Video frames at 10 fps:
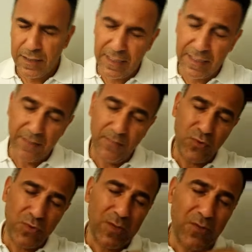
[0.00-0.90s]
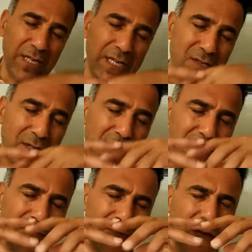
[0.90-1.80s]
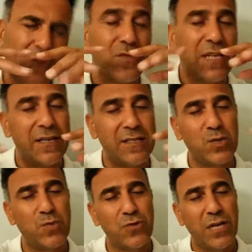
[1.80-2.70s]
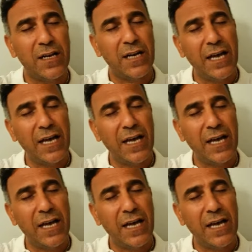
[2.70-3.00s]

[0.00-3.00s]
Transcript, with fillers: Siz bunu söyleyince onlar da Zümrüdan